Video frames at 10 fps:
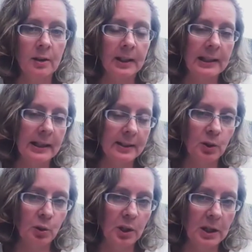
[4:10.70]
Sein kleinstes
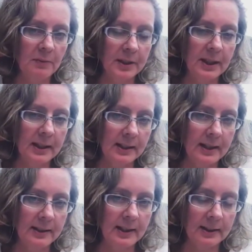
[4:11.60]
Unternehmen, was er als
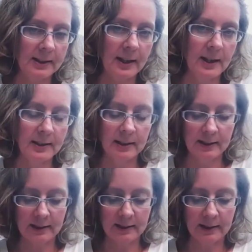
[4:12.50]
Einzelaktie hält,
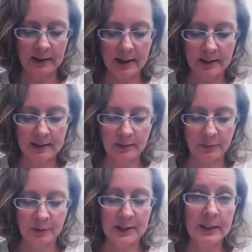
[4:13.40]
ist die Aktie
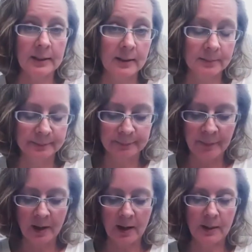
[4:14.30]
von Sixt.
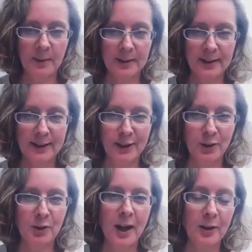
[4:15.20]
Hat er aber gesagt, da hat er
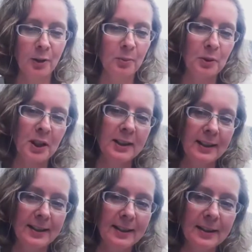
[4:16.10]
schon 300 Prozent
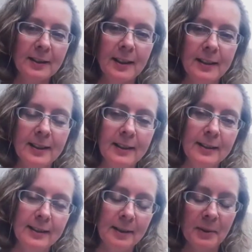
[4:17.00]
Rendite,
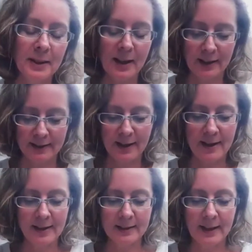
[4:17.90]
seitdem er die Aktie
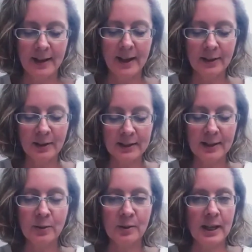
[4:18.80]
hält. Also das sind
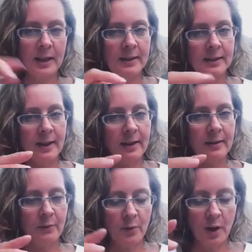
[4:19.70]
so seine
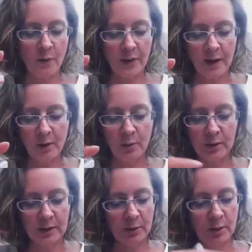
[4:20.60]
Sachen, worauf er guckt,
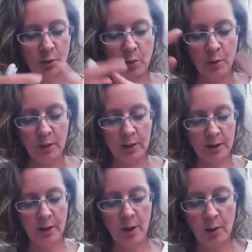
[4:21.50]
also Historie
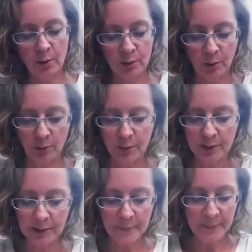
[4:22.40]
und Größe.